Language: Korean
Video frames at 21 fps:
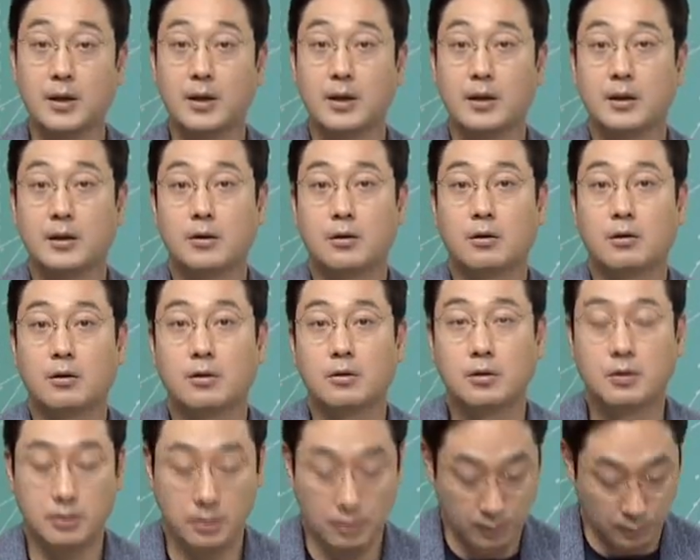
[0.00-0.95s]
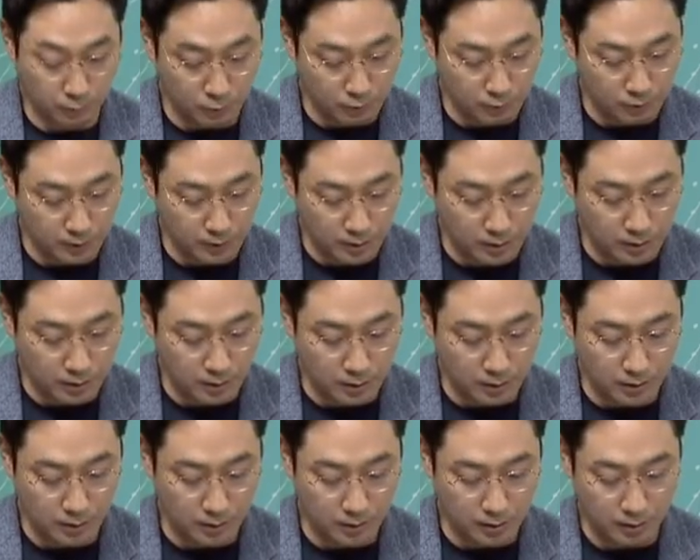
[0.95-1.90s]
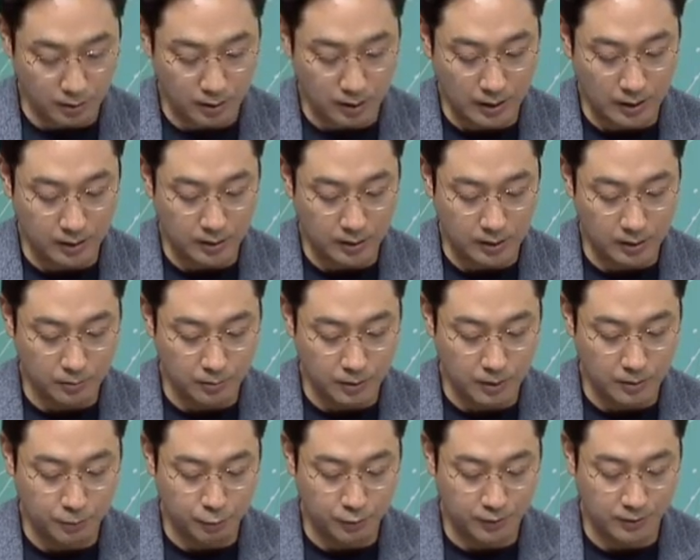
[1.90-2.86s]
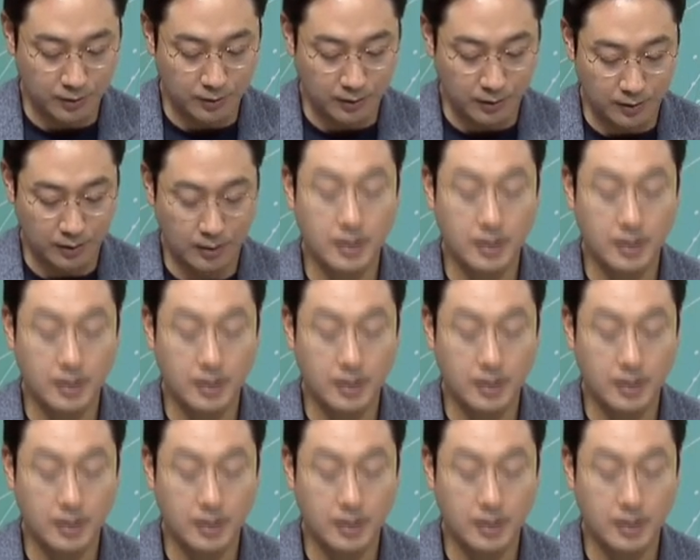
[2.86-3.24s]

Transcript: 이런 그 솔루션이란 이름을 붙인